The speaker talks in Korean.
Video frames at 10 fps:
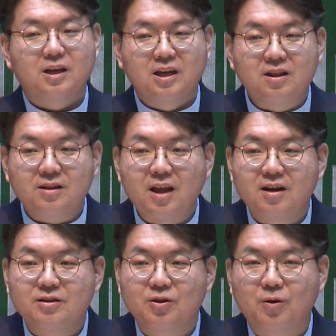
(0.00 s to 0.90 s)

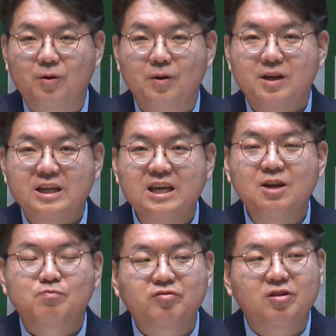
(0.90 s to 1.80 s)
이때는요,
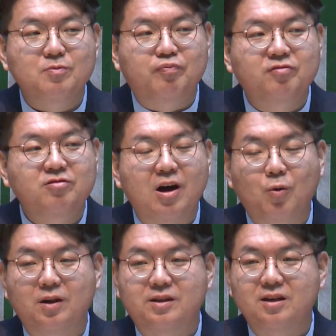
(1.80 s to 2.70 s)
이 물을
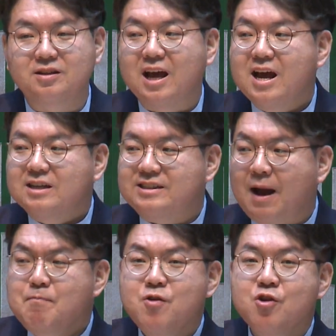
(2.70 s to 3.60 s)
부으라고 할 때는
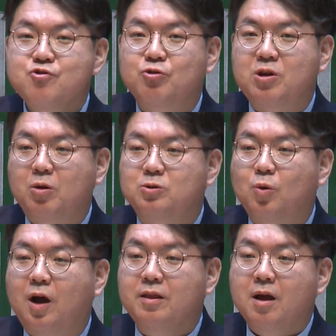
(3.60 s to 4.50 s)
3년 6개월
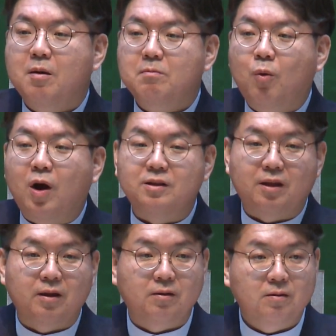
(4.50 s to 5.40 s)
동안 뭐 할
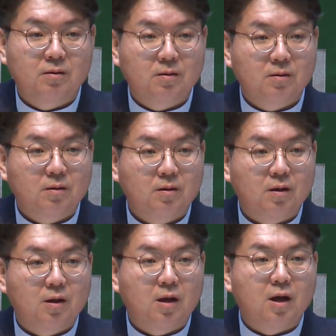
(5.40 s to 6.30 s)
때예요?
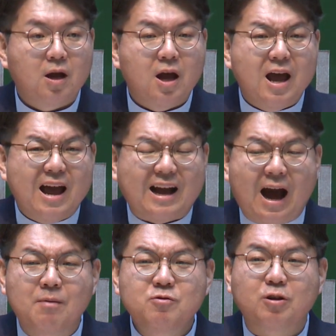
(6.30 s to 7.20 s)

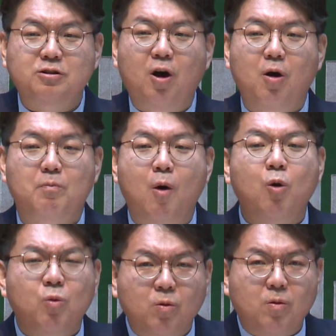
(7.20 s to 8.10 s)
감으로서
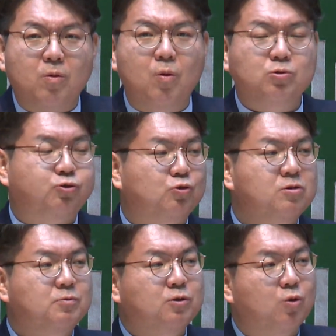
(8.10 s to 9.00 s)
먹고
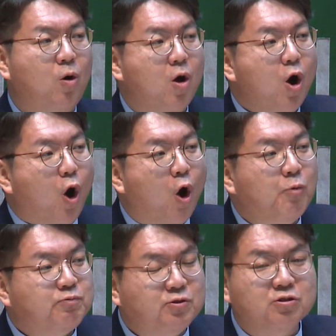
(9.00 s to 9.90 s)
죽을 물도
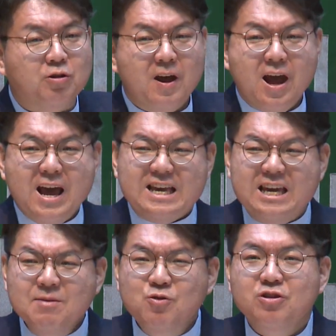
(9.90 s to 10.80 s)
없을 수,
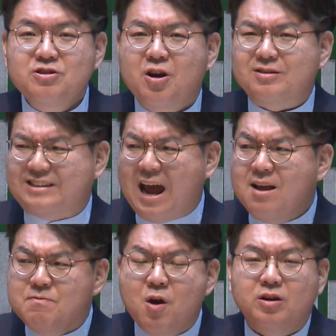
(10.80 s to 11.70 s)
이 물은요,
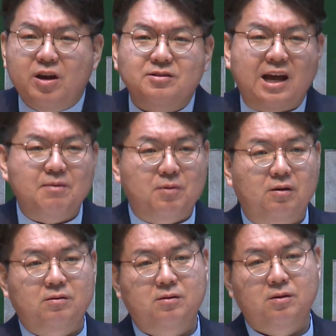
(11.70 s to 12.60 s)
생명이에요,
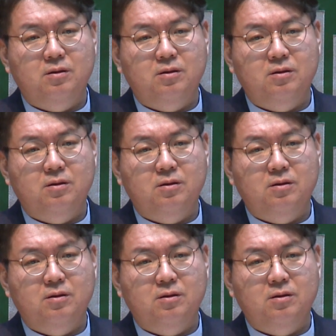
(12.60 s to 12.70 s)
생명.